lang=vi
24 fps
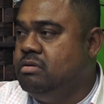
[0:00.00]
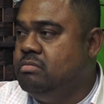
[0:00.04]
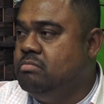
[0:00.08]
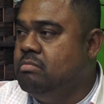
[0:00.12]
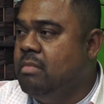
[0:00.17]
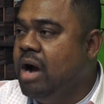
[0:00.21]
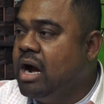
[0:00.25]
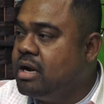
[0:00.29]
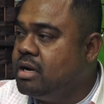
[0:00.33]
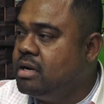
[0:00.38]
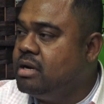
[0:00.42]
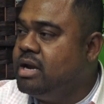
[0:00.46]

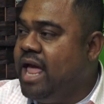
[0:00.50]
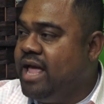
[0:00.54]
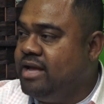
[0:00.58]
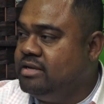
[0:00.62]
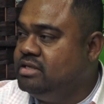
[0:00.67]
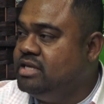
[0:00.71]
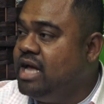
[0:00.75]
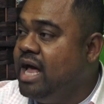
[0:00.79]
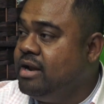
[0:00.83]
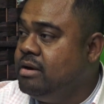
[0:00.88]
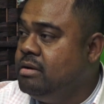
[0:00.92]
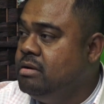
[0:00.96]
bật đèn
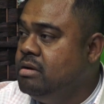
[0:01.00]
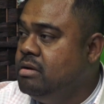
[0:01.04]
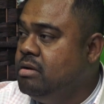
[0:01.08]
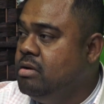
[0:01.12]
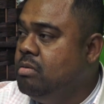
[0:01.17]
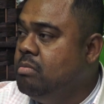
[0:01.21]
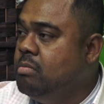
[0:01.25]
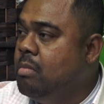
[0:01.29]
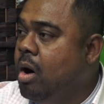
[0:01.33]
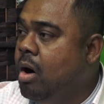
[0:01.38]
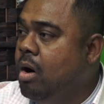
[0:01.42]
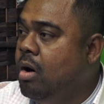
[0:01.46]
xanh
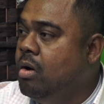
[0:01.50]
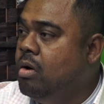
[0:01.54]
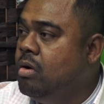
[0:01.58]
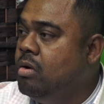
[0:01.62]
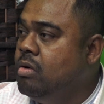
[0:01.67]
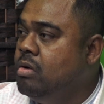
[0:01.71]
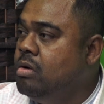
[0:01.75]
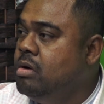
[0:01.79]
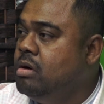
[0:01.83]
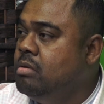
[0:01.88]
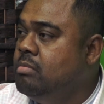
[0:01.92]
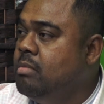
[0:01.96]
bộ
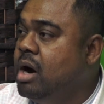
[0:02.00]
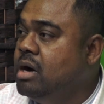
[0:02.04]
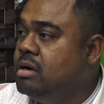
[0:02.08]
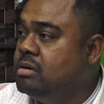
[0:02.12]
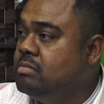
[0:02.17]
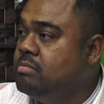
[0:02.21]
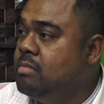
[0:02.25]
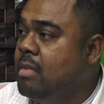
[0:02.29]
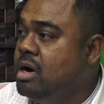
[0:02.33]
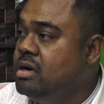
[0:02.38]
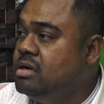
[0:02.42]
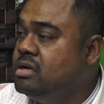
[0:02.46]
bởi,
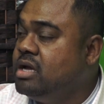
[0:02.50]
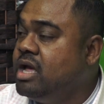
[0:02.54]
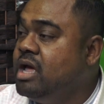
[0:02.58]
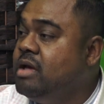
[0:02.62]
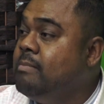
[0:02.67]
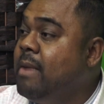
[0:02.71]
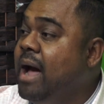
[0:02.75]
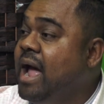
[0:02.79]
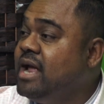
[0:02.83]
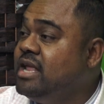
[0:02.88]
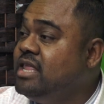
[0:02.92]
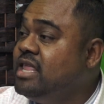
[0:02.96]
bởi cái
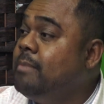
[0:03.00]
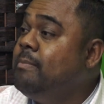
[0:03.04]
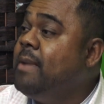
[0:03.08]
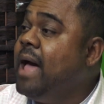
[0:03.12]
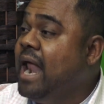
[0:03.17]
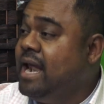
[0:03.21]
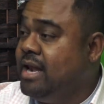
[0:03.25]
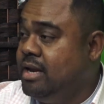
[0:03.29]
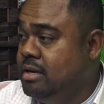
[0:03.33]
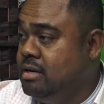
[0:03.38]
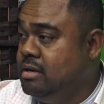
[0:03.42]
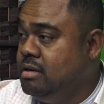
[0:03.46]
ban chấp
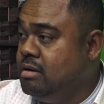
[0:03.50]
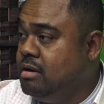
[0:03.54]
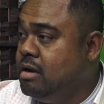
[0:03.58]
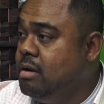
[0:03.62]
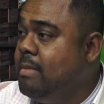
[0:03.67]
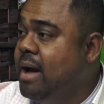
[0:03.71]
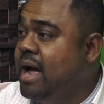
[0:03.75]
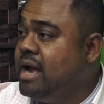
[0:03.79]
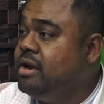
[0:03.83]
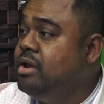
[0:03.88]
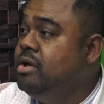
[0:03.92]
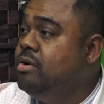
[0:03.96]
hành cái
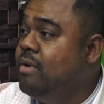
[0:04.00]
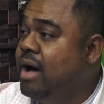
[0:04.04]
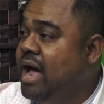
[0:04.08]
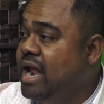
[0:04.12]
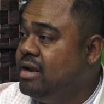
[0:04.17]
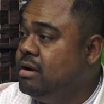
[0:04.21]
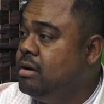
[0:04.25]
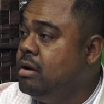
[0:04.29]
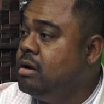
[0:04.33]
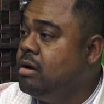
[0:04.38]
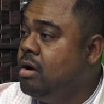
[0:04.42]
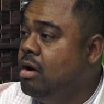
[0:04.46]
ban điều
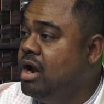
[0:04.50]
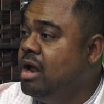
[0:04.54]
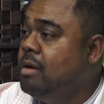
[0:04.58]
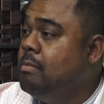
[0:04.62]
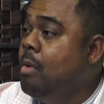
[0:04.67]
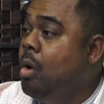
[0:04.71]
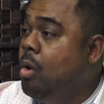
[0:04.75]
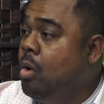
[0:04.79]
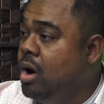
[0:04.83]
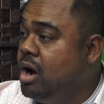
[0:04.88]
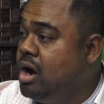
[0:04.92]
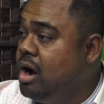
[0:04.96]
hành nó gọi là
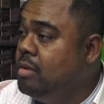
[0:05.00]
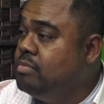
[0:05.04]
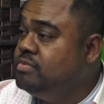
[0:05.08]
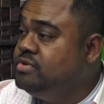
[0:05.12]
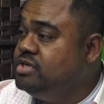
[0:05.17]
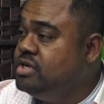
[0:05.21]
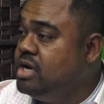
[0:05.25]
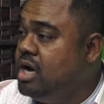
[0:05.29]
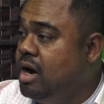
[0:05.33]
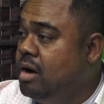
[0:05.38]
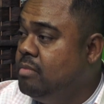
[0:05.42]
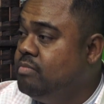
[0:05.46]
board of,
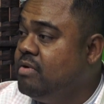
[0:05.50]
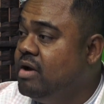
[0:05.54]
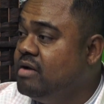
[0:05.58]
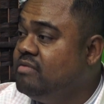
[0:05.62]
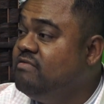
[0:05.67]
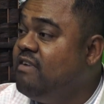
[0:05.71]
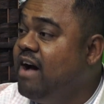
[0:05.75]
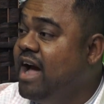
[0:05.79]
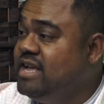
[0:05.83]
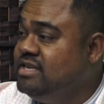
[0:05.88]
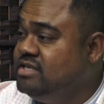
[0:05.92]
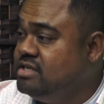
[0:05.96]
of
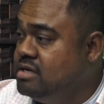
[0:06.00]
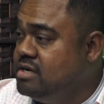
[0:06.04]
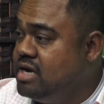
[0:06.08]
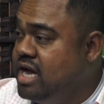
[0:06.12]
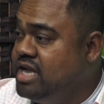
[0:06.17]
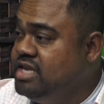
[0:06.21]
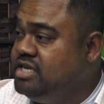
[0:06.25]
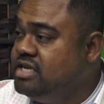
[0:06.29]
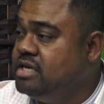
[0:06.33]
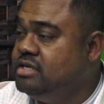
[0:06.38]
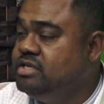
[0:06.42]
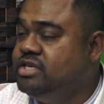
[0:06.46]
advisor
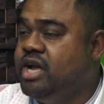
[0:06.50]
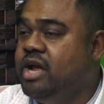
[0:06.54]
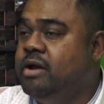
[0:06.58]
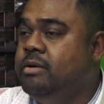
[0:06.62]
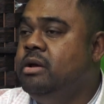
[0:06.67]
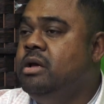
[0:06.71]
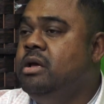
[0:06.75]
hay chair